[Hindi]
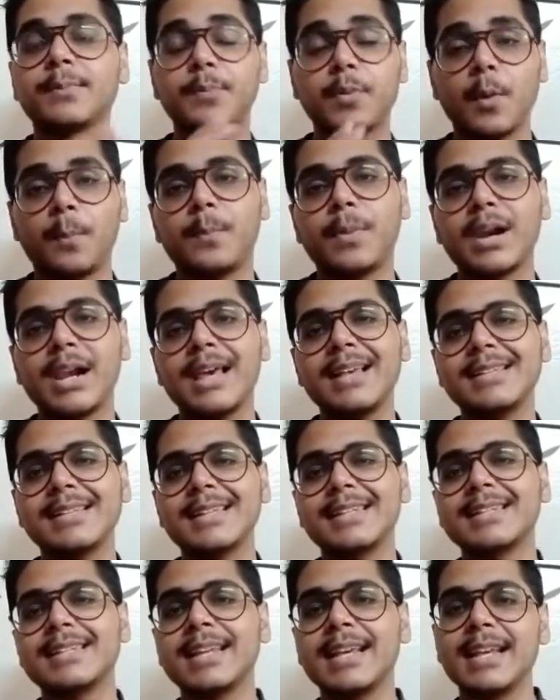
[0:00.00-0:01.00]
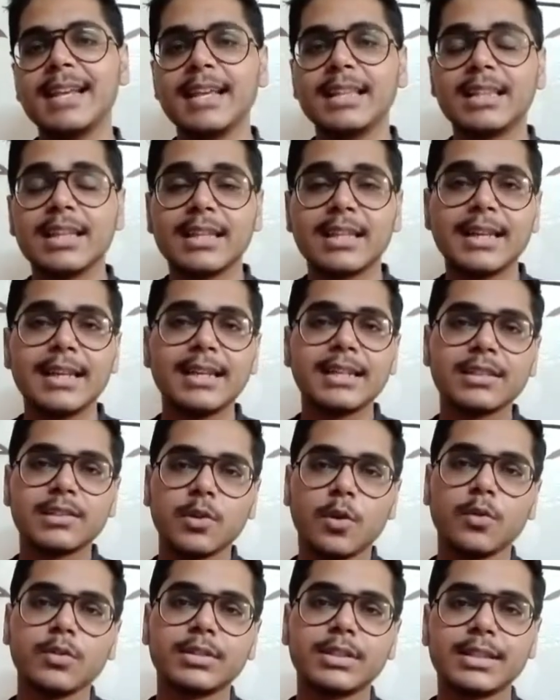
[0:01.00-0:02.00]
प्रॉपर लाइसेंस नहीं लेता था इन
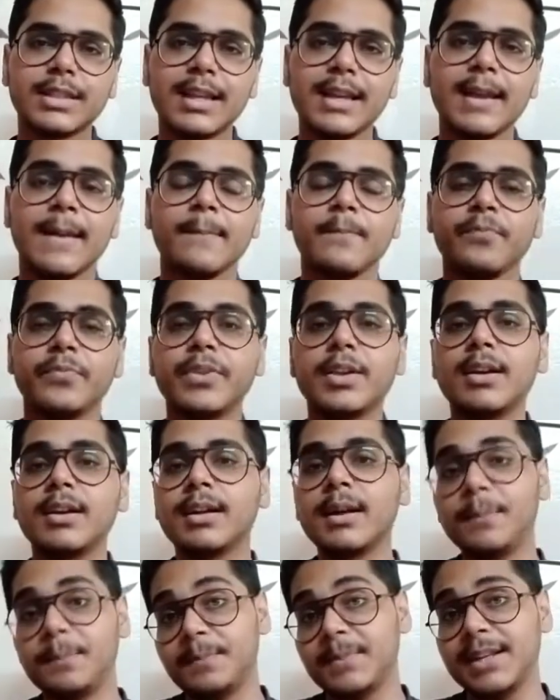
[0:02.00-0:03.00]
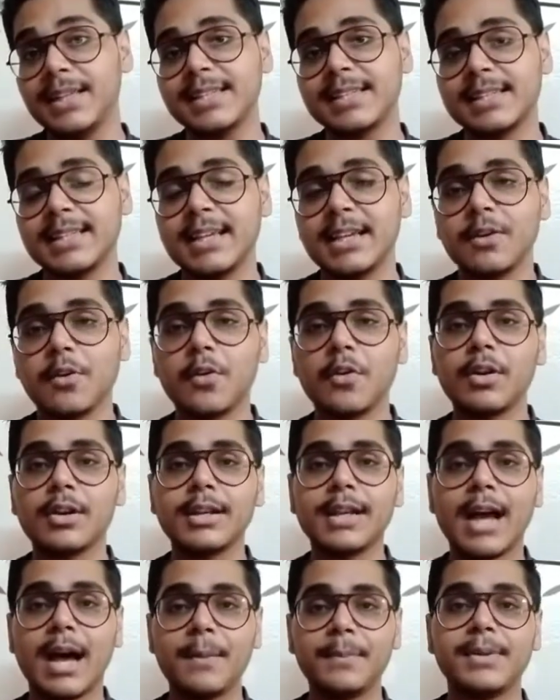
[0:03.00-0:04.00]
सॉन्ग्स के कंपनी से और
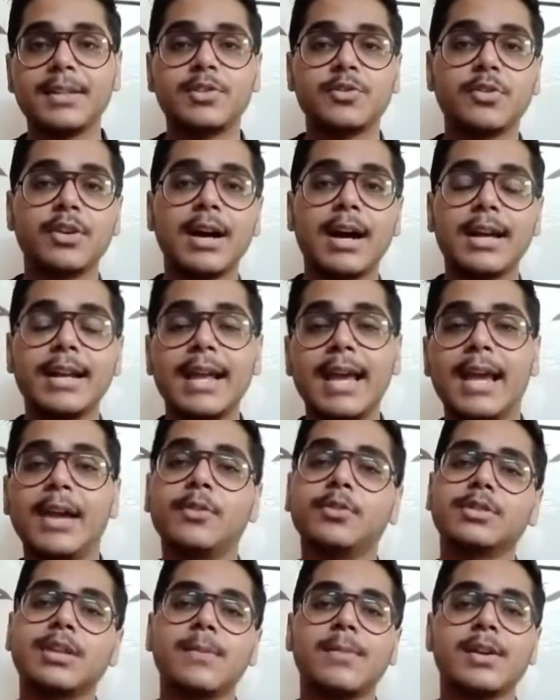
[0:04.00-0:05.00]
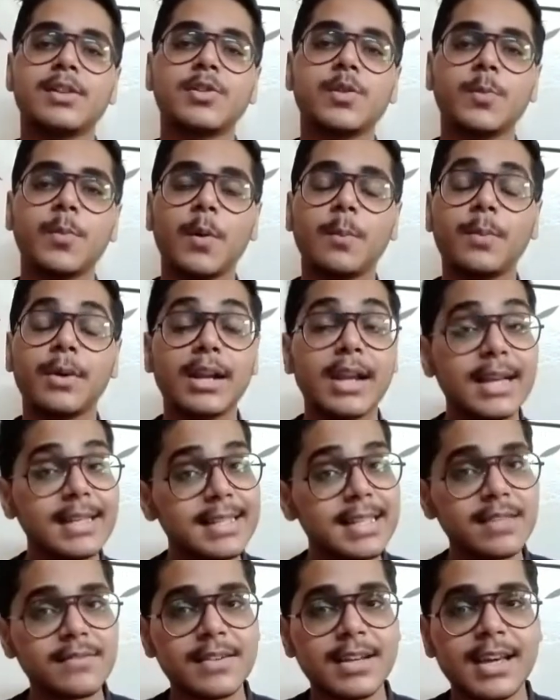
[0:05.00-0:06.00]
यहाँ पे जो गाना है उसके पास तो प्रॉपर
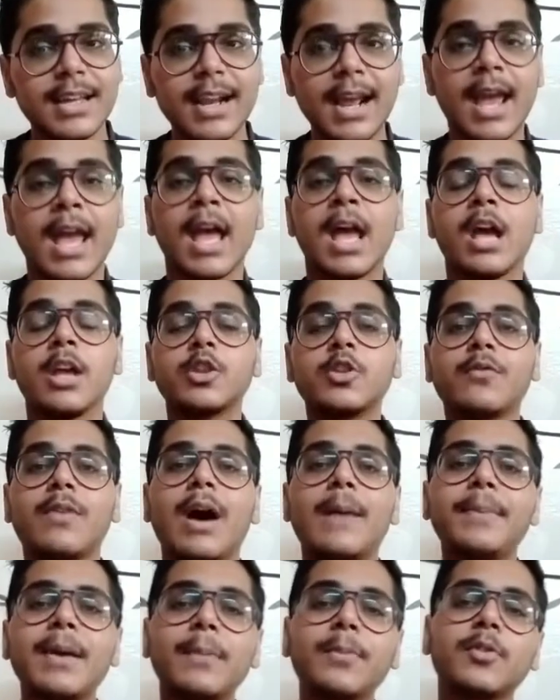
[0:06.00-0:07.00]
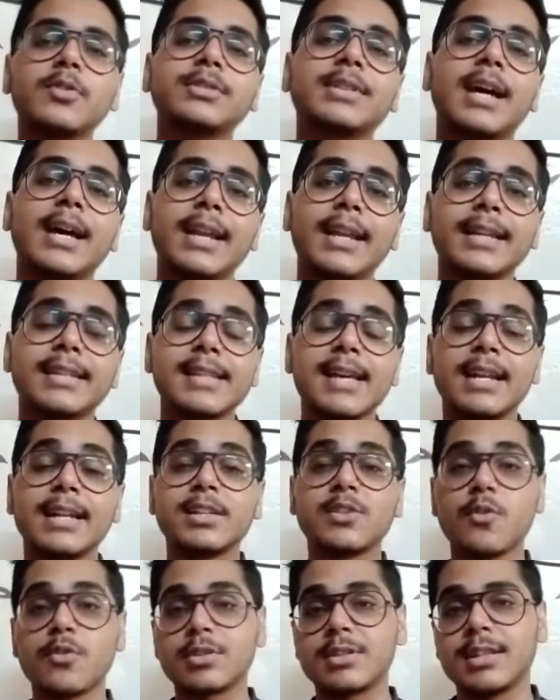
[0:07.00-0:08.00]
लाइसेंस वगैरह है तो वहाँ पे आपको सारे के सारे
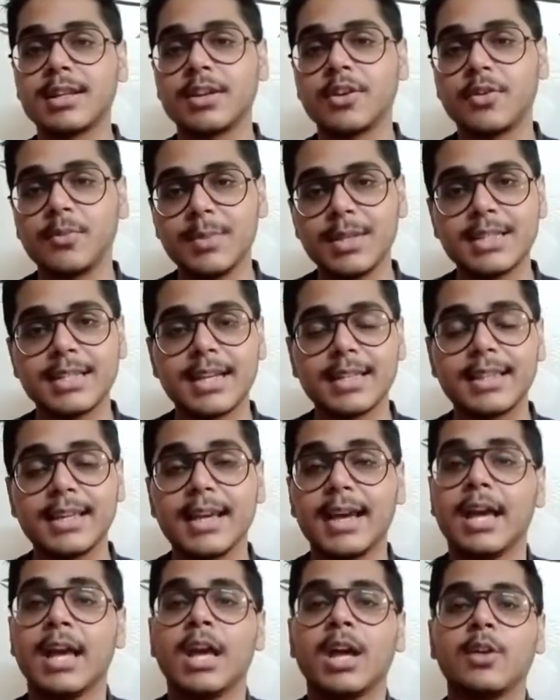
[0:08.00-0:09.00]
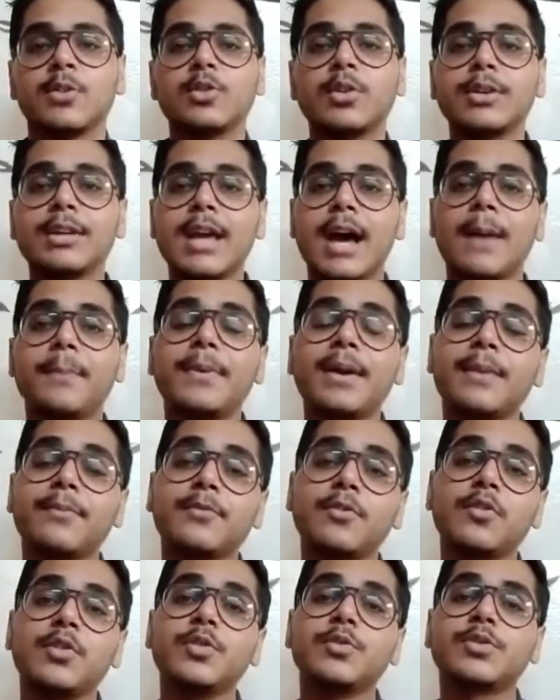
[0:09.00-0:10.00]
सॉन्ग्स देखने को मिल जाते हैं तो यहाँ पे आप
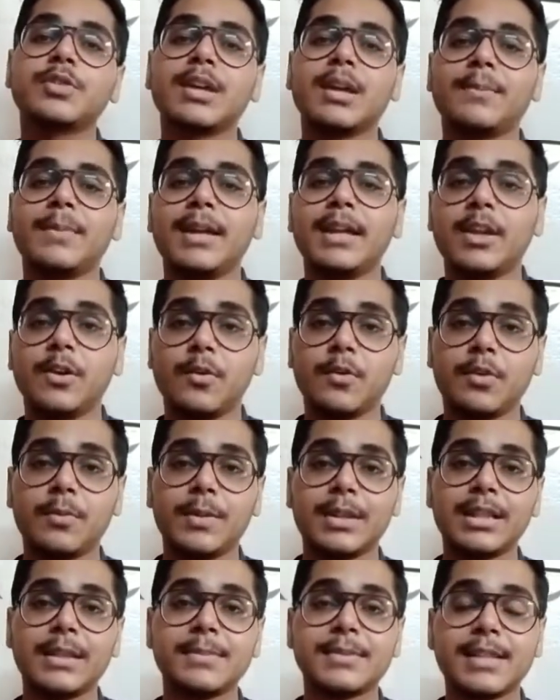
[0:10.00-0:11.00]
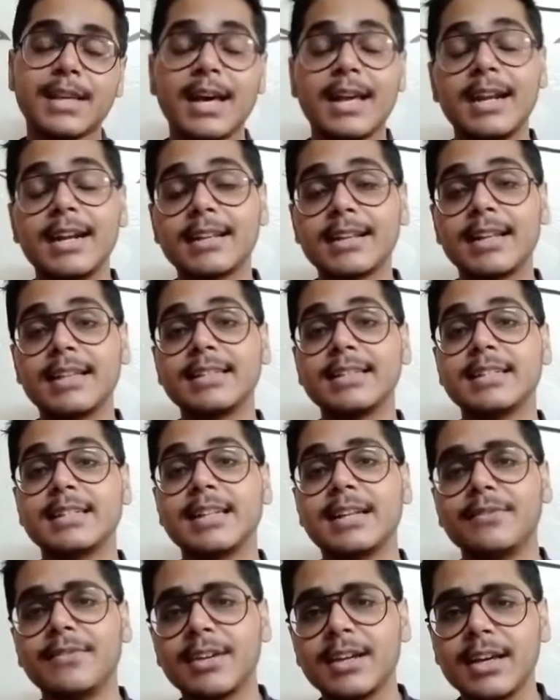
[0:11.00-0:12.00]
वो यूज़ कर पाएंगे और मतलब सारे
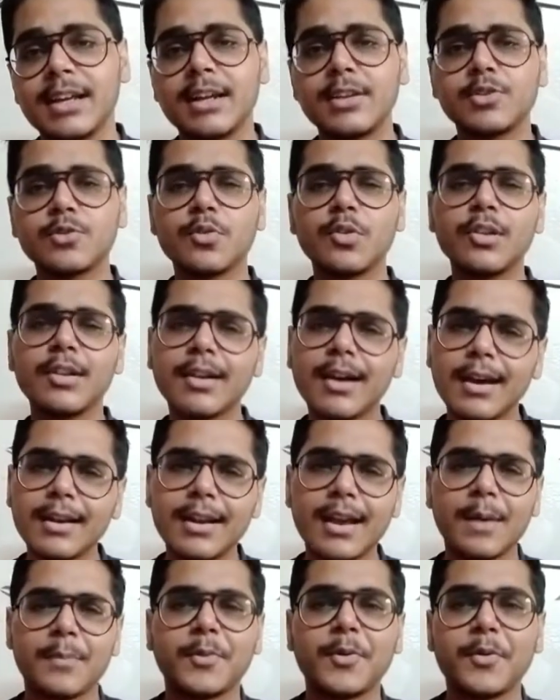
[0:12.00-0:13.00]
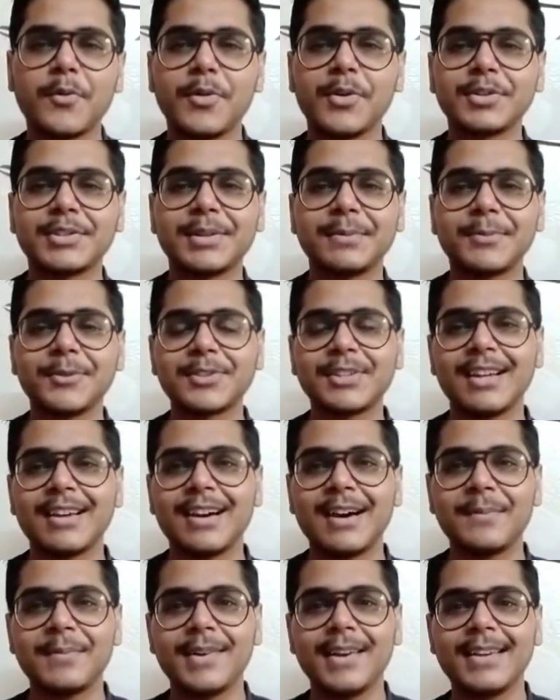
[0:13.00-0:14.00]
ट्रांजिशन वगैरह जो लगाना है आपको वो सब कुछ
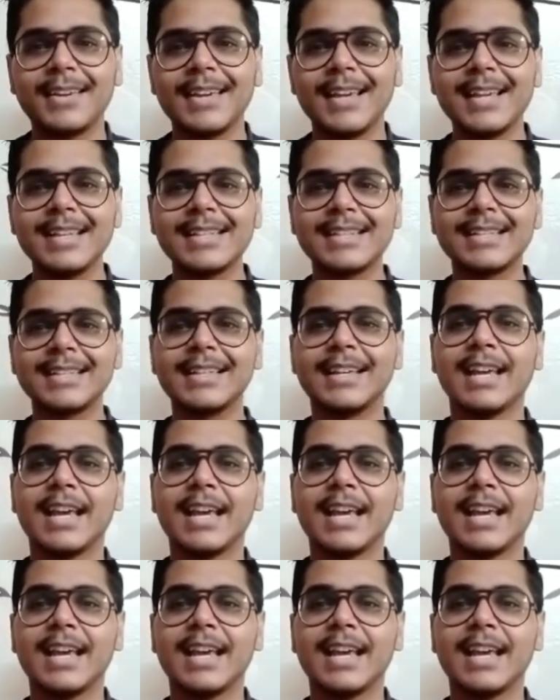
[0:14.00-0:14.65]
लगा पाएंगे इस